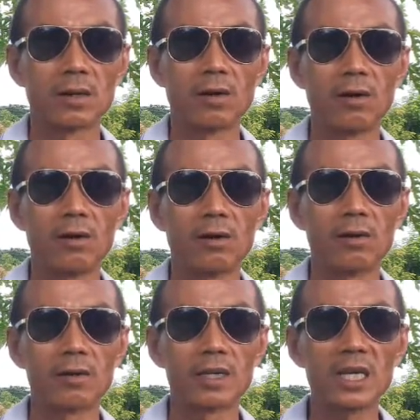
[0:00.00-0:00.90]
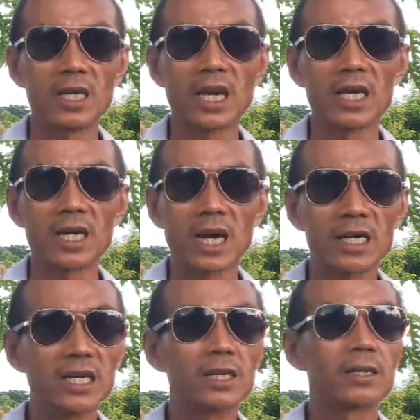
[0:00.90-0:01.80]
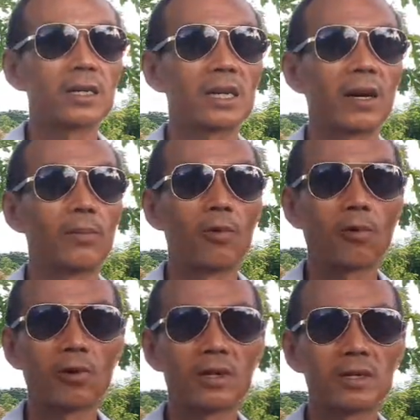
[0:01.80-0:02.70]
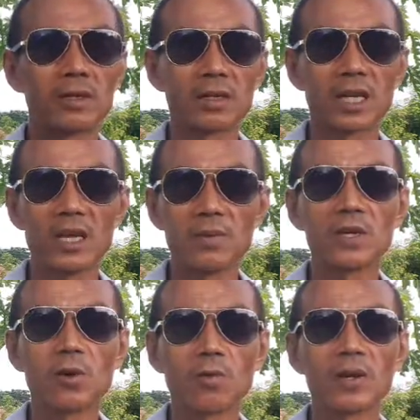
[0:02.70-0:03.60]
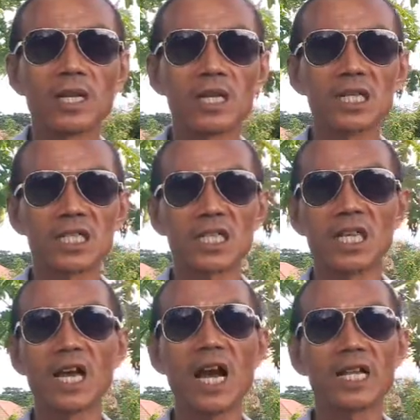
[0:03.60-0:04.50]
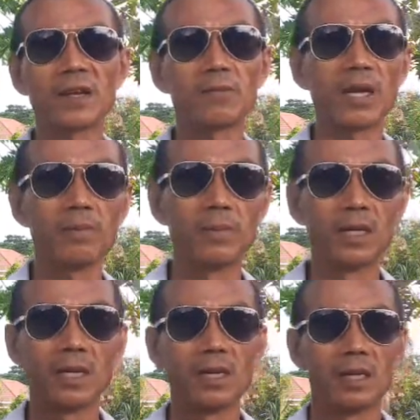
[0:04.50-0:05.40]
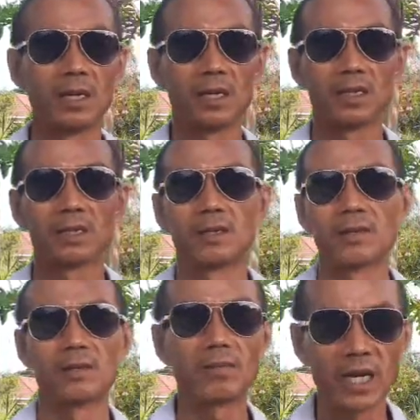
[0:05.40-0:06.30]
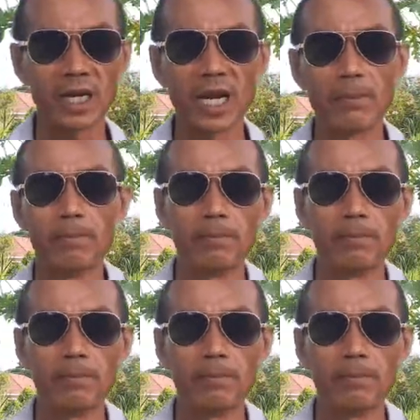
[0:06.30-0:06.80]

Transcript: ก็ดีใจอีกครั้งหนึ่งกับบุคคลที่มีโชควันนี้คือสี่ห้าเต็มๆไม่ได้กลับ